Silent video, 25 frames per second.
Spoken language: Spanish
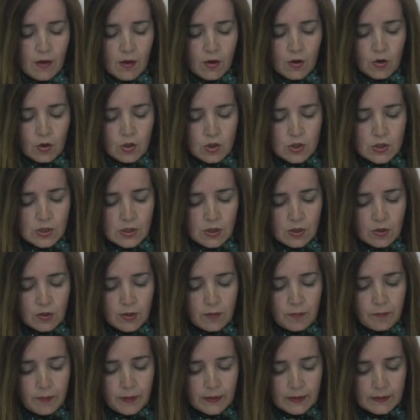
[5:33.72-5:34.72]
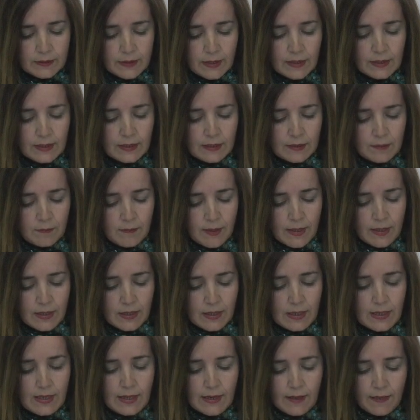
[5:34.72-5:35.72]
Consiguió despertar y animar
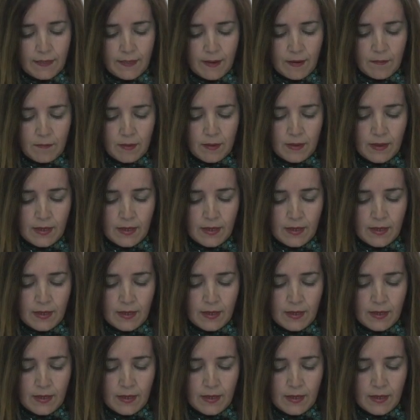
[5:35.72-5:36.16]
en las damas